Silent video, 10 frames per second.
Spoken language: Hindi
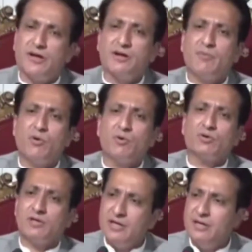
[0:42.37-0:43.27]
रहनुमाओं को
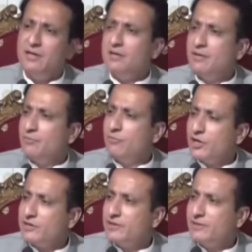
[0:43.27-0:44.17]
थी
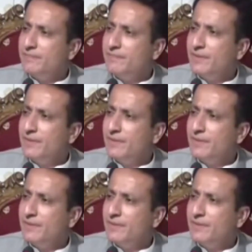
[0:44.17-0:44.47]
मुयसर